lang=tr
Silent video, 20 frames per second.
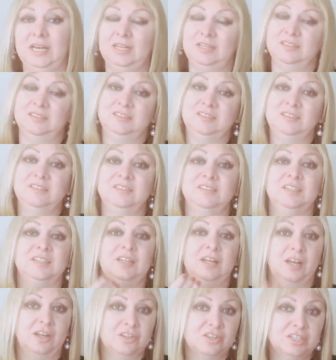yani siz
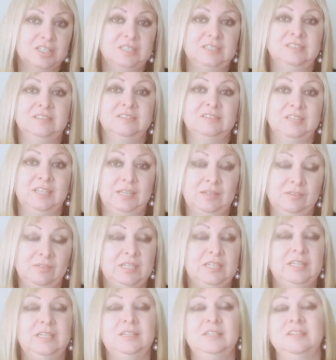ya da aşkınız,
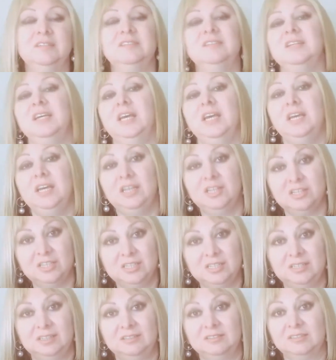evliliğiniz,
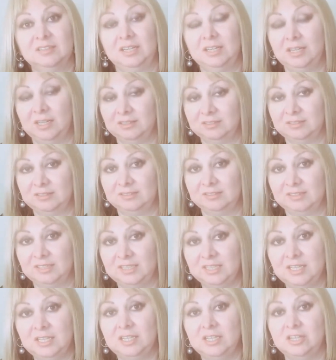eşiniz,
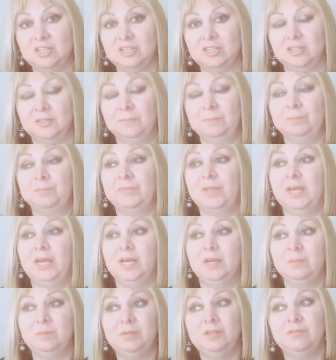hayatınızdaki kişi
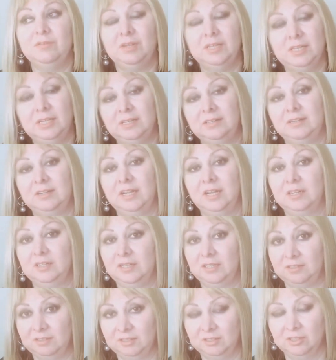1 ve
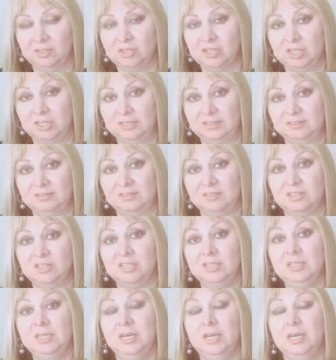7'den etki alacağınız
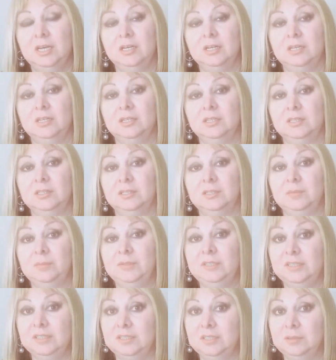için e,
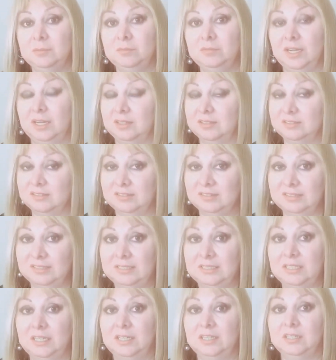bir takım
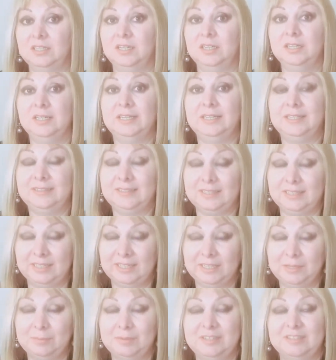rahatsızlıklarla
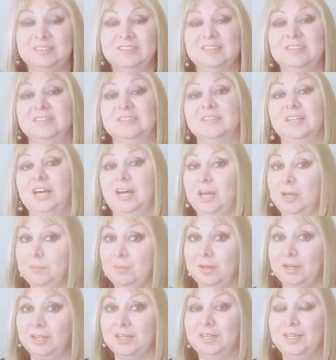etkilenebilirsiniz.
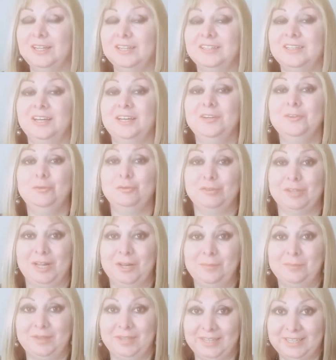Ama daha
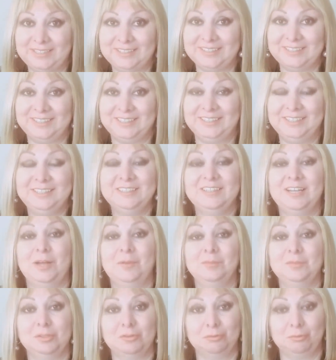güzel bir etki
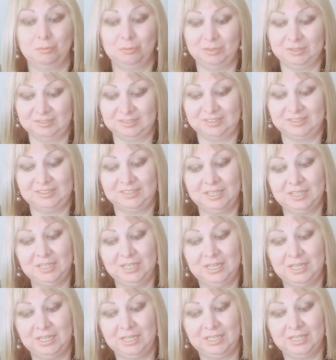tam da
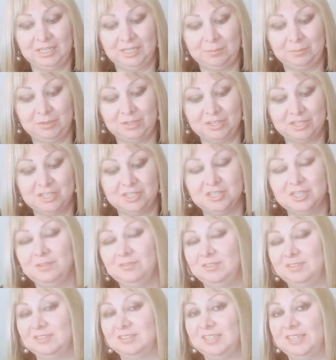sonrasında 5. E,
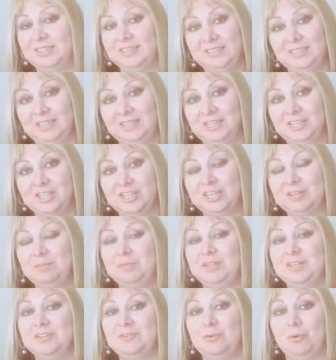evinizi
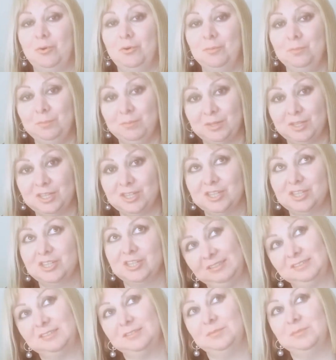etkileyecek bir 15
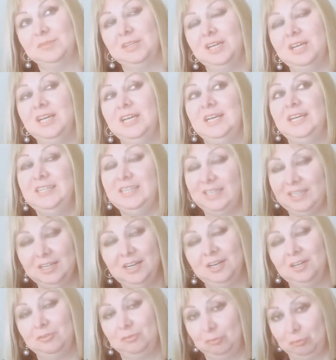Kasım'da
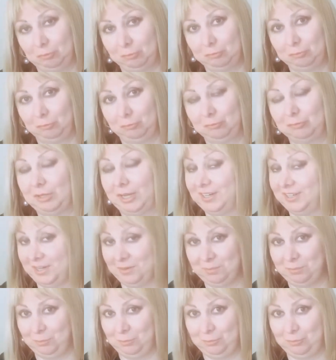yeni ay söz konusu
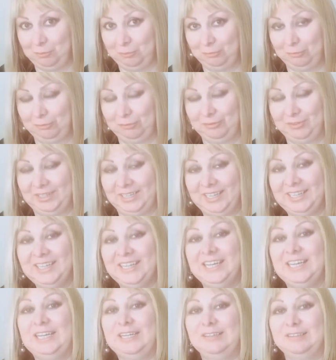Akrep Burcu
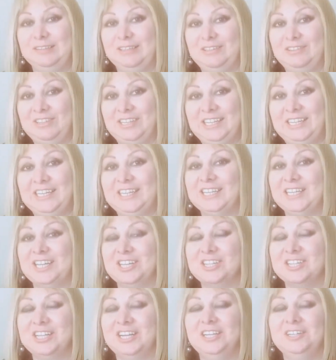üstünde sevgili
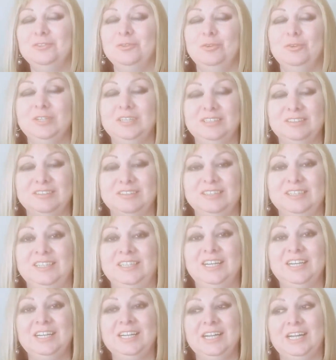yengeçler.
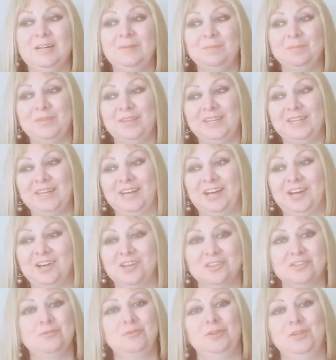Dolayısıyla e,
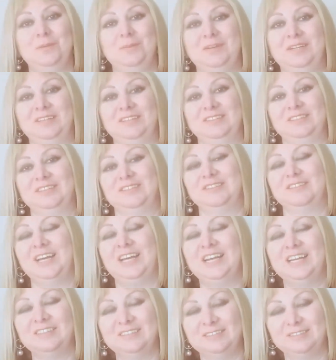aşık olabilirsiniz.
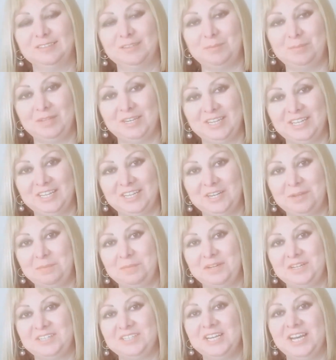Hayatınıza biri
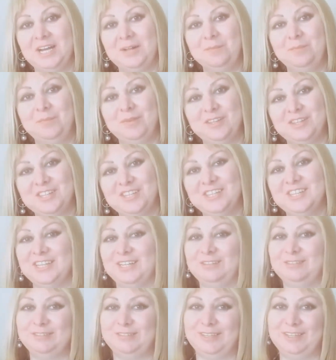girebilir. 5.
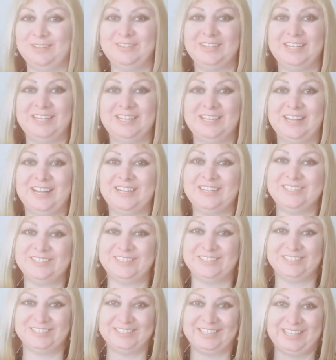ev
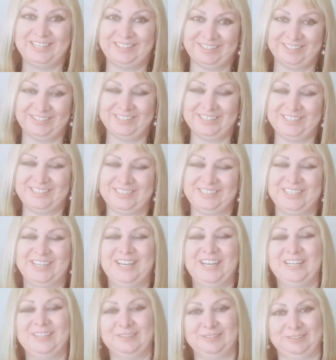sevgililer getirir
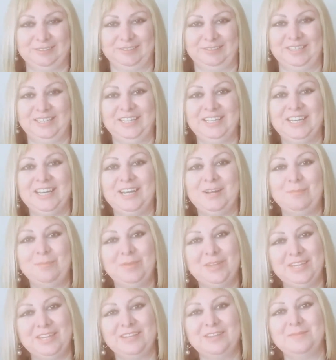size
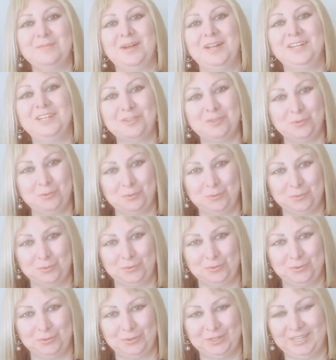bir ihtimalle
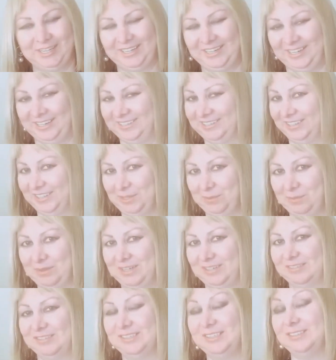çocuk kararı
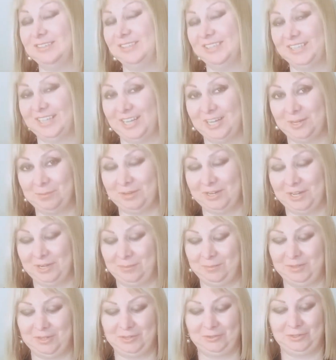alabilirsiniz ya da hamile
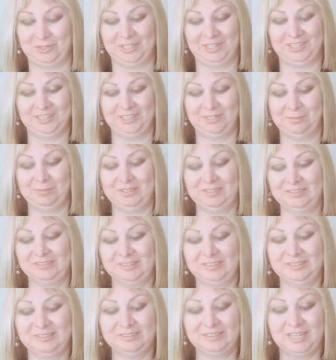haberi
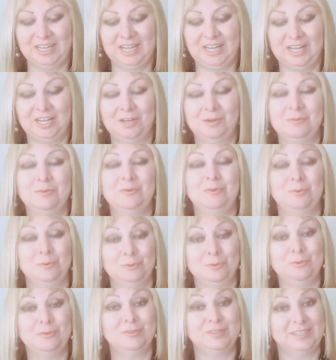alabilirsiniz. Hamile
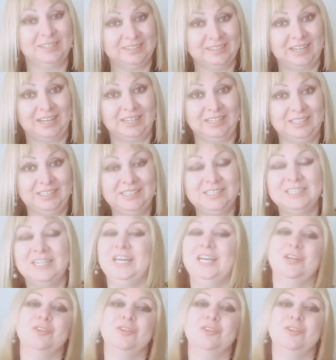olduğunuza dair.